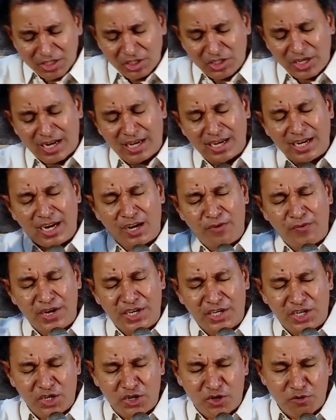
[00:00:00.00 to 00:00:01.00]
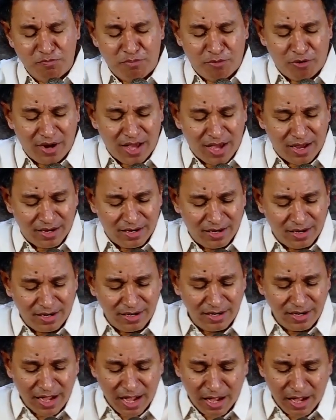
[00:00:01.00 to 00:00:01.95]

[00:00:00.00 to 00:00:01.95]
ஜனங்கள் வீட்டுக்கு போனார்கள்